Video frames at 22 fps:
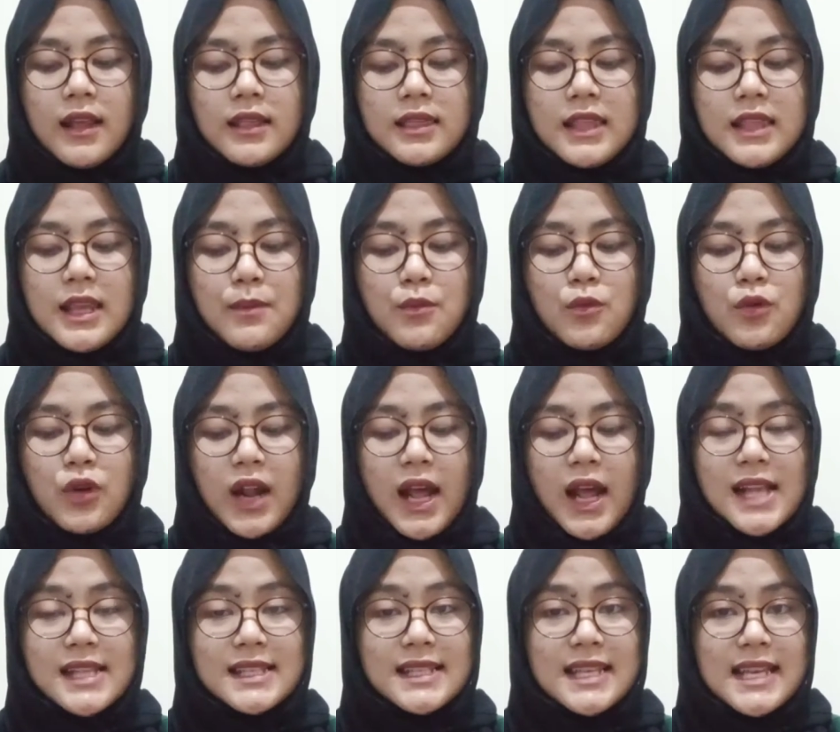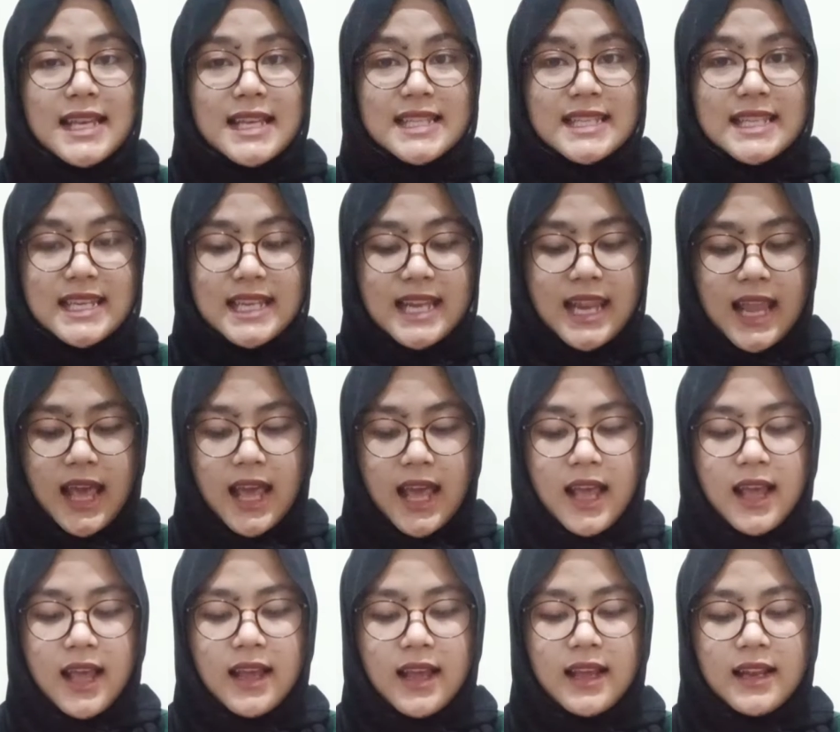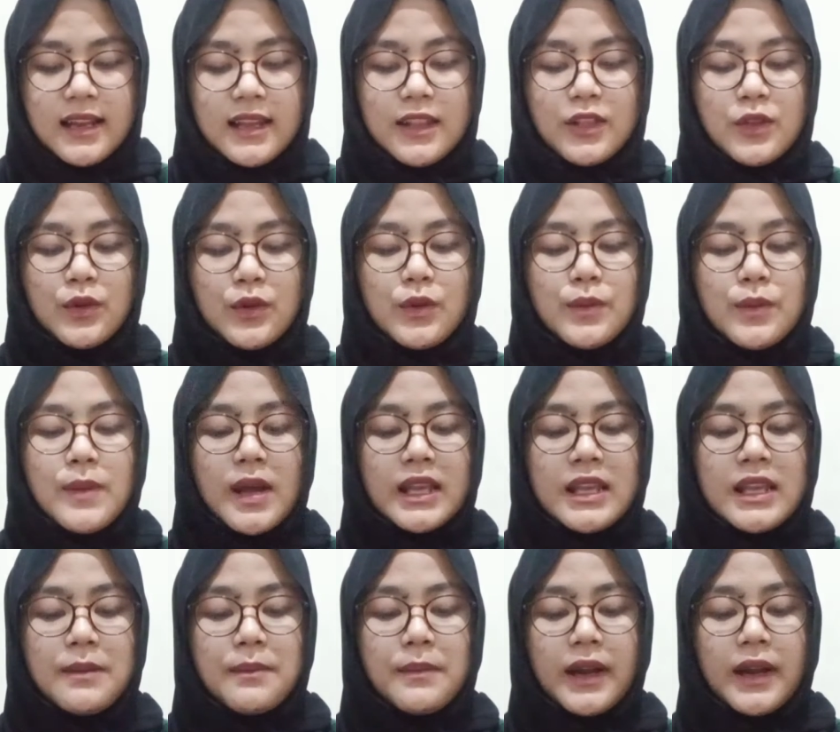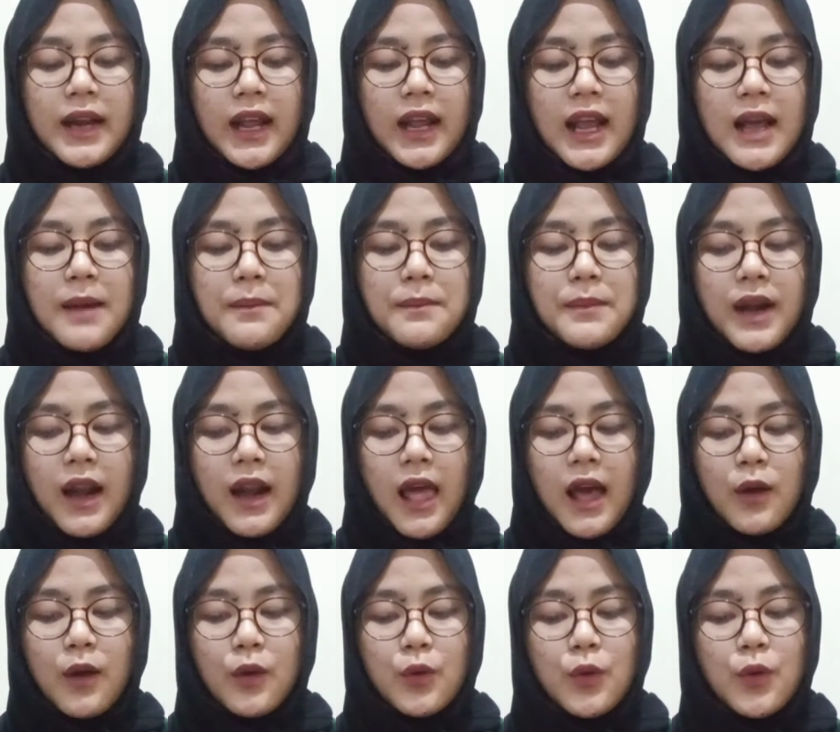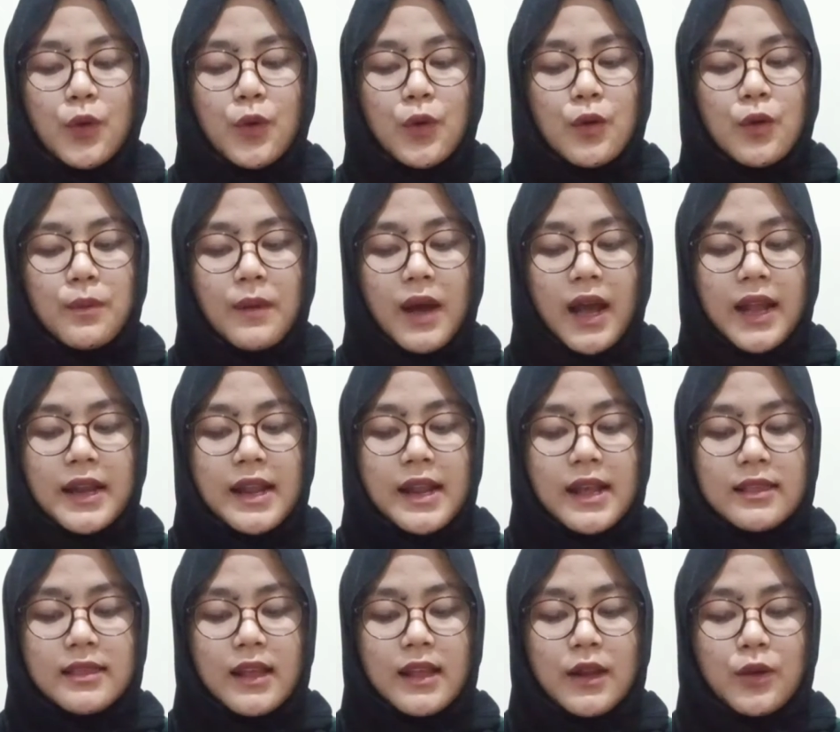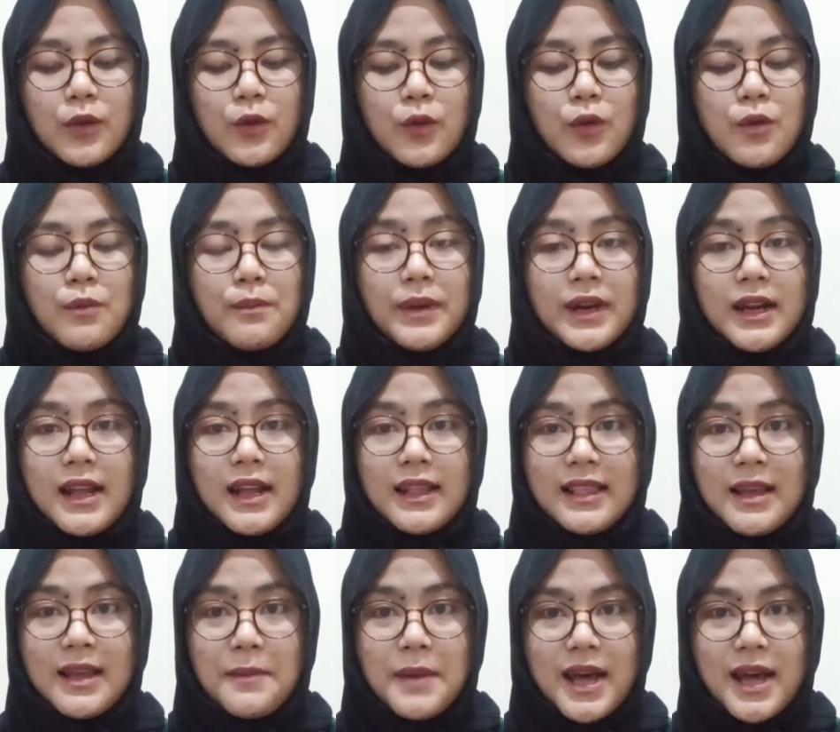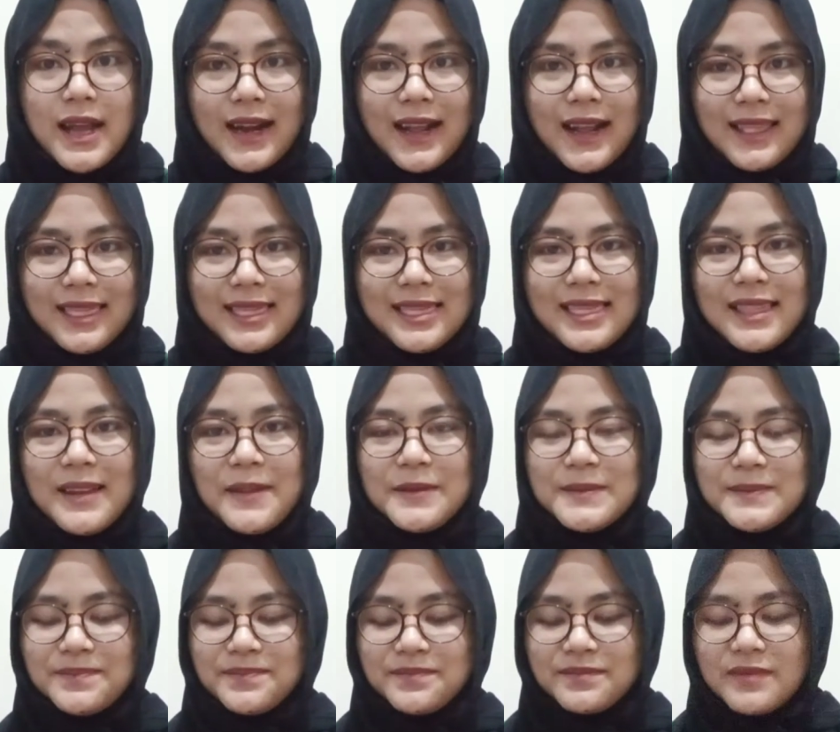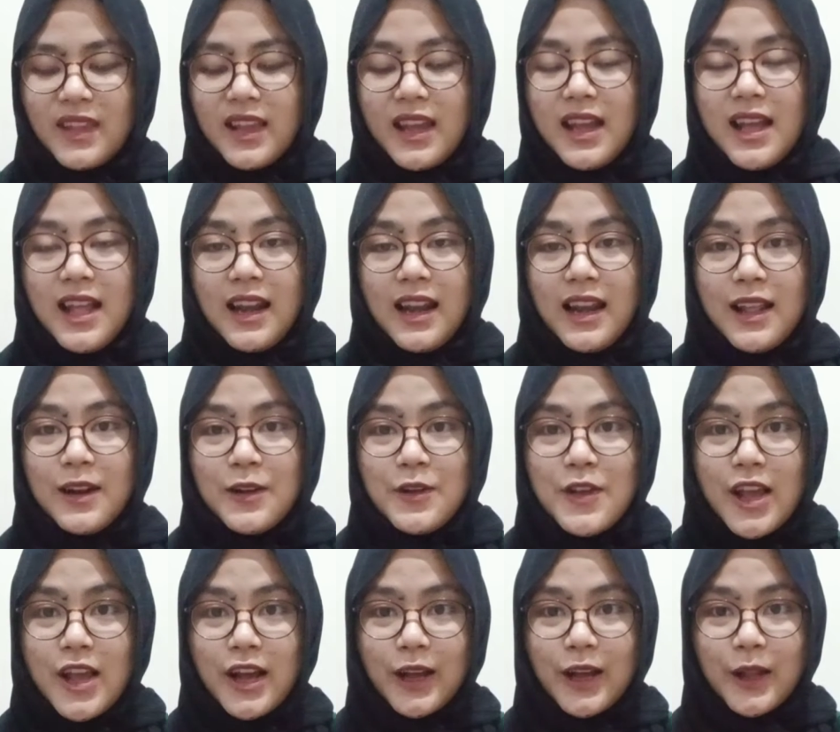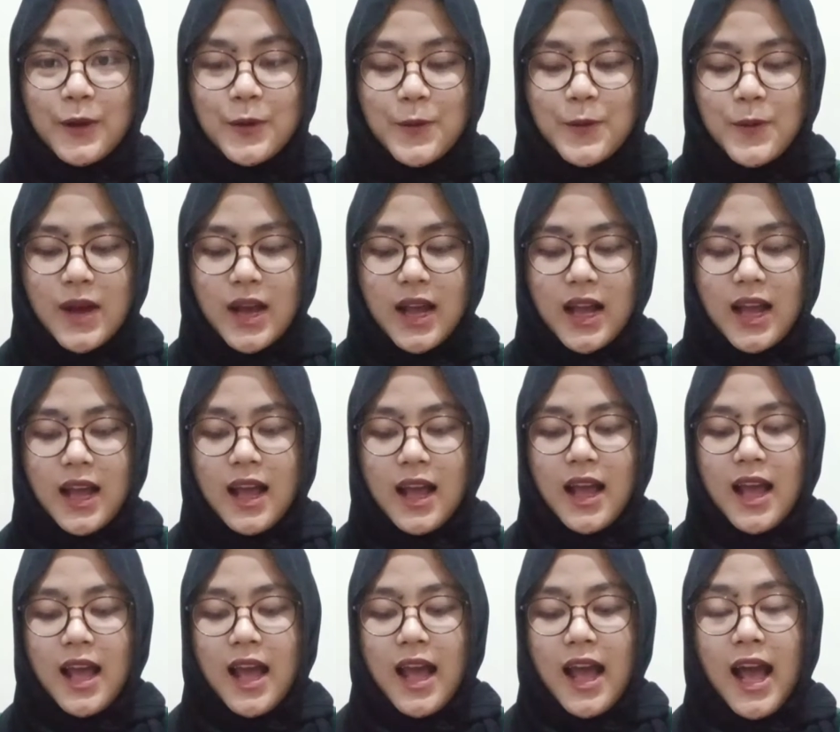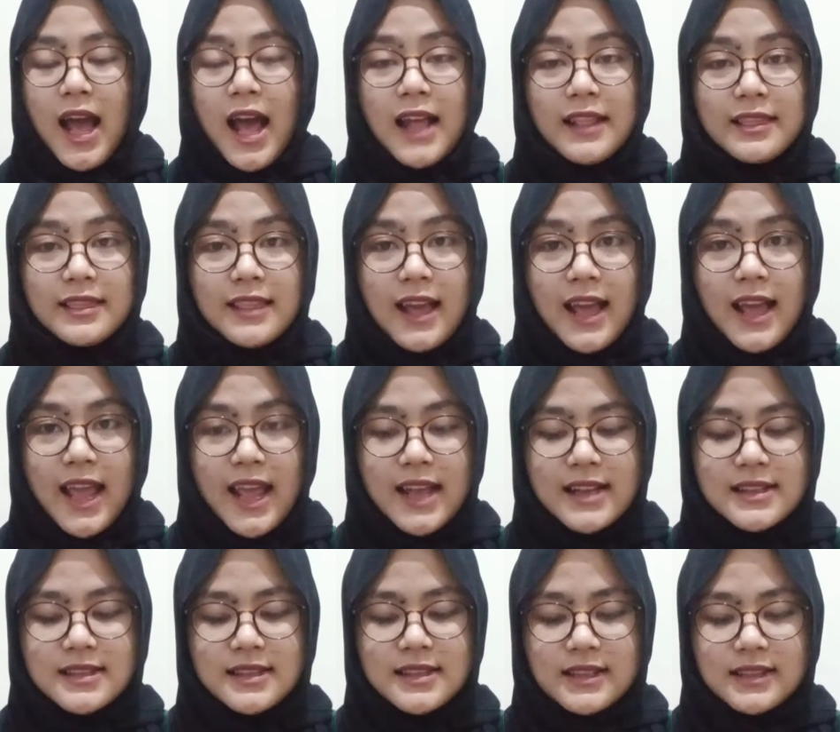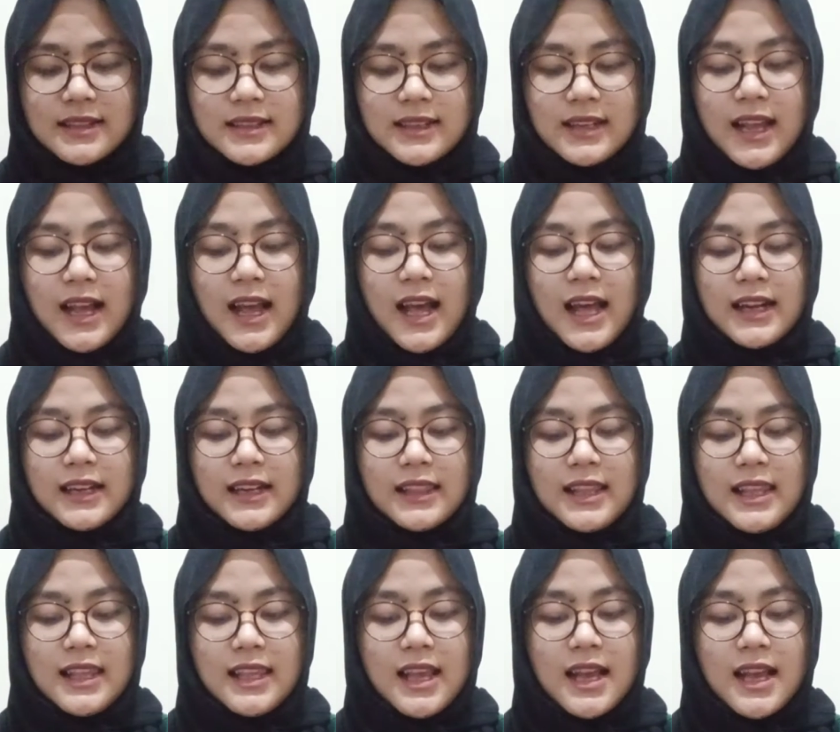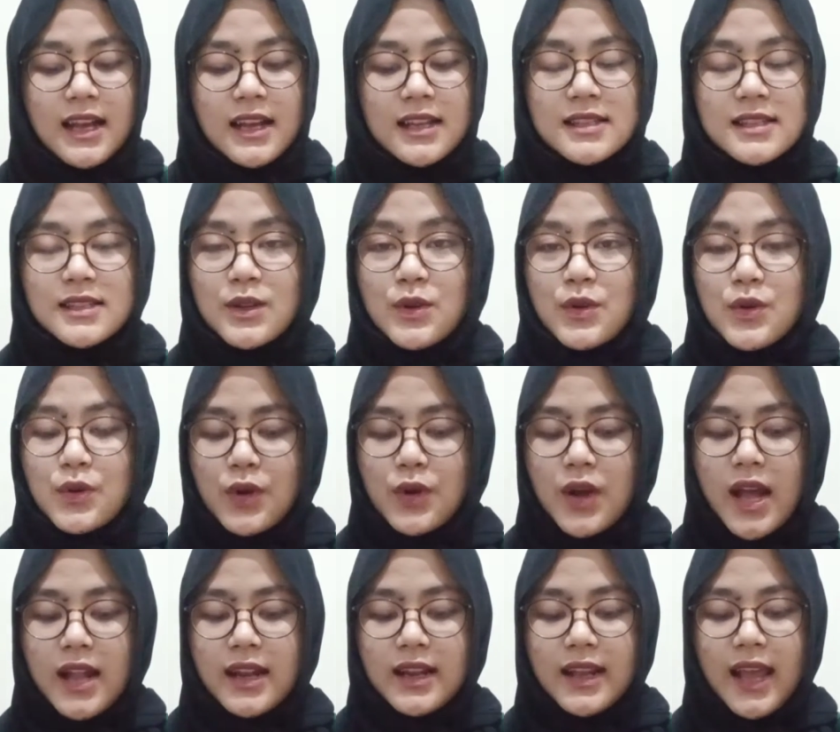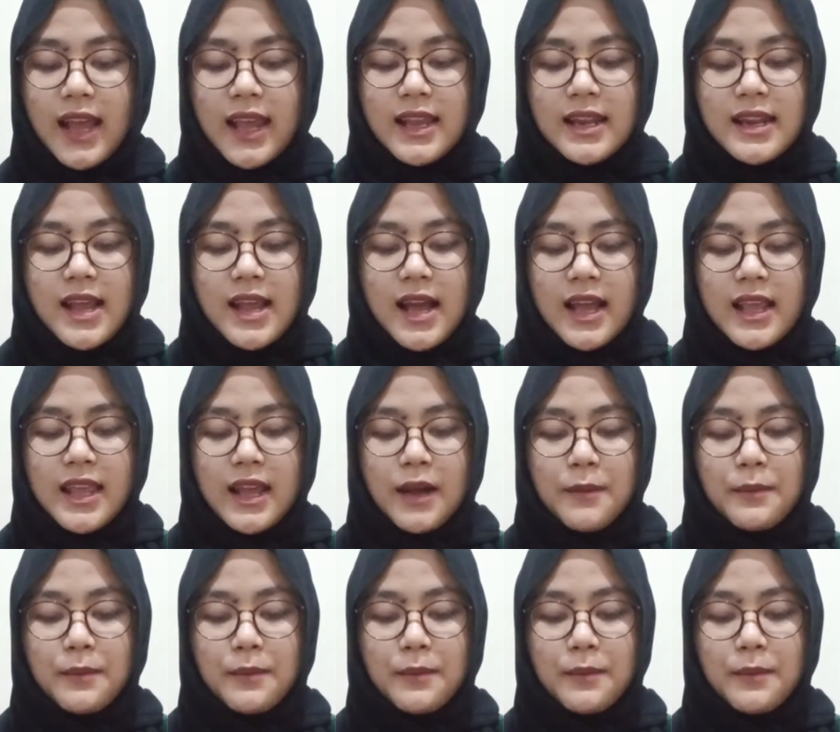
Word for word: timur asing Cina, itu bagi mereka berlaku hukum adat dan hukum perdata barat. Lalu yang kedua, harta eksternal artinya keseluruhan kaidah yang